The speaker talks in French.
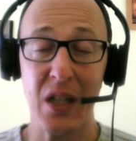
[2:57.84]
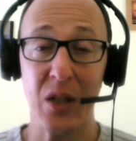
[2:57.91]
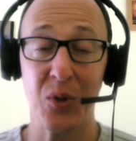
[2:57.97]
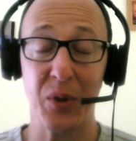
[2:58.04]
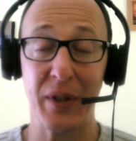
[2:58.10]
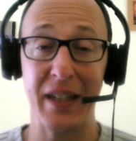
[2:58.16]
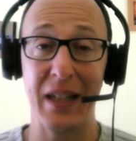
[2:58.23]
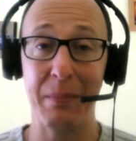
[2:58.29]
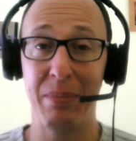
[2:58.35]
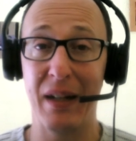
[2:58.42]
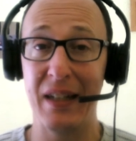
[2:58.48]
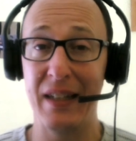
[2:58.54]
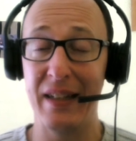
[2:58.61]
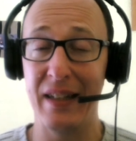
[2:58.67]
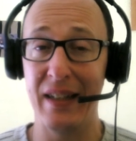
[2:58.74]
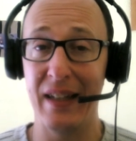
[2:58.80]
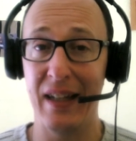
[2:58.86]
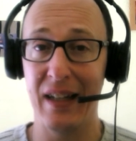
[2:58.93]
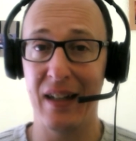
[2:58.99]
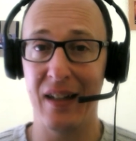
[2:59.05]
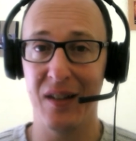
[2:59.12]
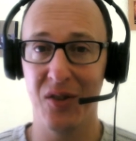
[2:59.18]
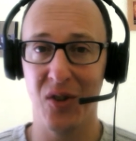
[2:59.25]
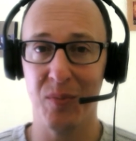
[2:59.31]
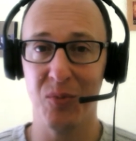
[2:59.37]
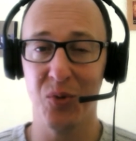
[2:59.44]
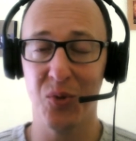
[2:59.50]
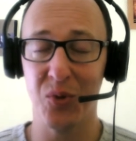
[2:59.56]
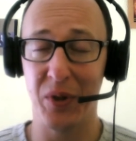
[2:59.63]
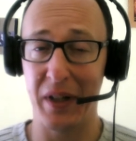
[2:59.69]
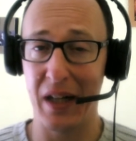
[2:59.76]
donc il n'est pas linéaire, hein. comme
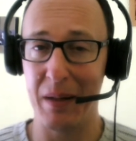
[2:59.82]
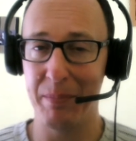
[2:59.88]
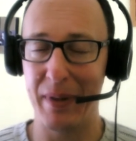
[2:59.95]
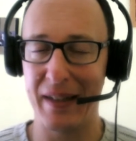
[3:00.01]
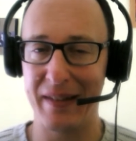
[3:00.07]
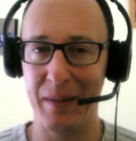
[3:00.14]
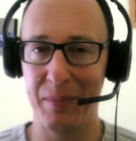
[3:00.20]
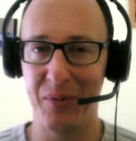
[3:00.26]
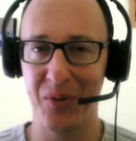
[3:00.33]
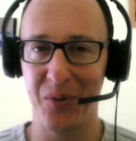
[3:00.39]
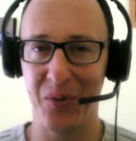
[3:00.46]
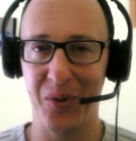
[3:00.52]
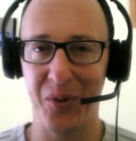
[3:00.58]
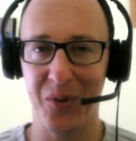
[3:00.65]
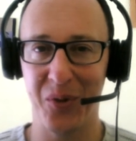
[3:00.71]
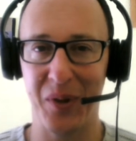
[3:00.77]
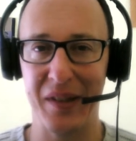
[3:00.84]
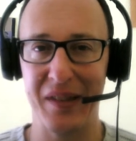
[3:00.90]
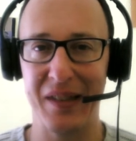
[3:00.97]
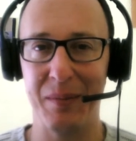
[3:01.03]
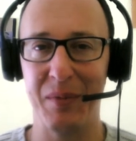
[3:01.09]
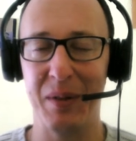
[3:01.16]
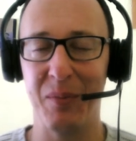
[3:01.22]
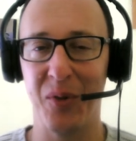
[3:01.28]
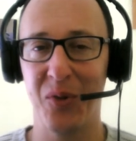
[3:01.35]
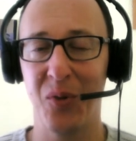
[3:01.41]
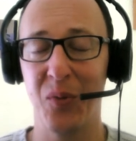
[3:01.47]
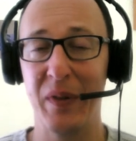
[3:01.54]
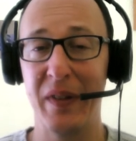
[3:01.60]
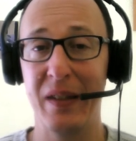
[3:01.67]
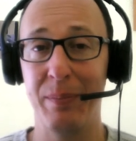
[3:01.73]
nous on en a la perception en troisième
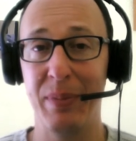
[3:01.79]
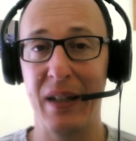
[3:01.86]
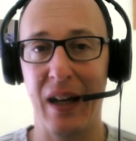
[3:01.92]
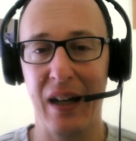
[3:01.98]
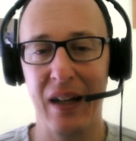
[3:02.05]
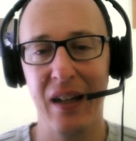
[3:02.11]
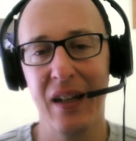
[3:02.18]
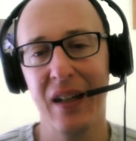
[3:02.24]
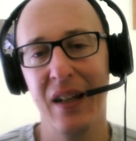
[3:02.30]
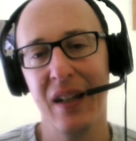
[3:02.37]
dimension, il spirale,